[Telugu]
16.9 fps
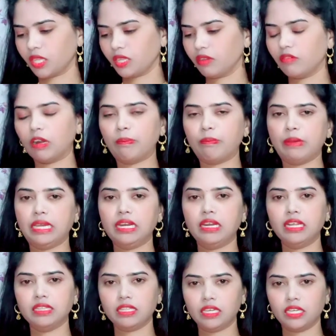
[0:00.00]
వాళ్ళ
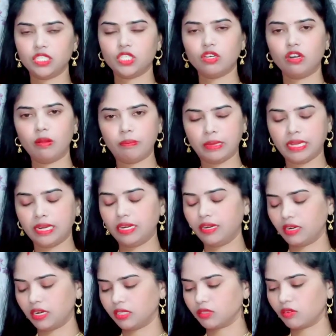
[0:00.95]
పేర్లు అయితే ఇచ్చిన వాళ్ళ
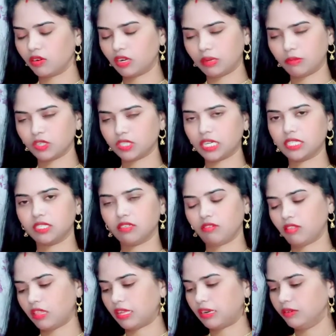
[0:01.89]
పేర్లను రాసుకున్నాము ఒకసారి
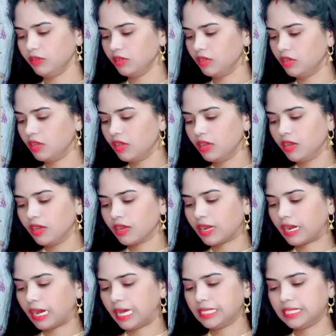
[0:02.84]
చదువుతాను
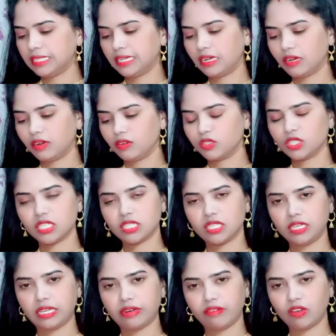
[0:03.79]
కాశీ గారు
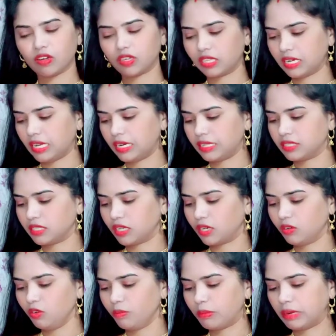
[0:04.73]
వచ్చేసి ఇరవై ఒక దినాలు
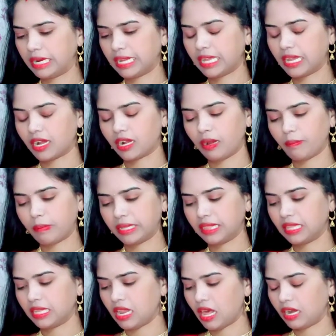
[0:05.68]
ఇచ్చారు మణి యొక్క
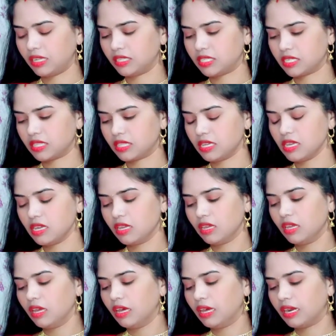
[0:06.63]
పది దినార్లు ఇచ్చింది
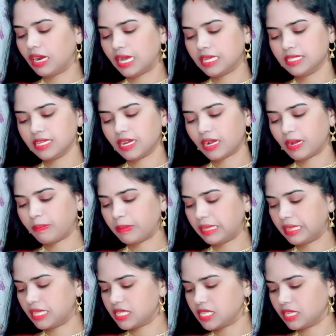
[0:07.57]
రాజీ యొక్క
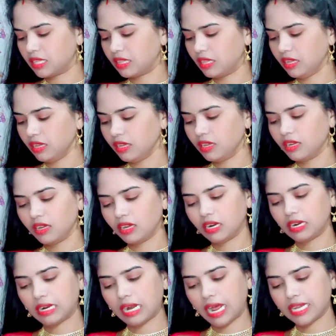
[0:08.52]
పది ఇచ్చింది
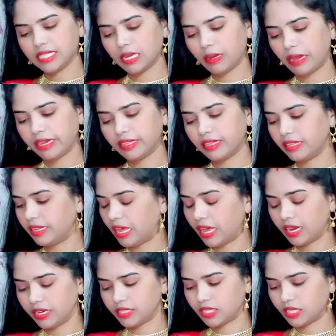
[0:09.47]
రాజా ఐదు
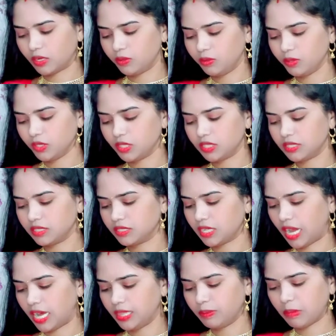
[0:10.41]
దినార్లు ఇచ్చాడు
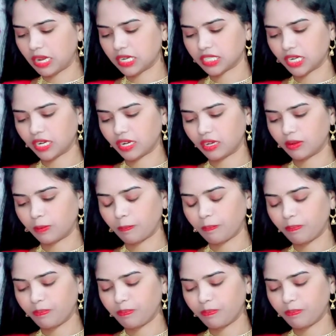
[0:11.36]
చాంద్ బాషా గారు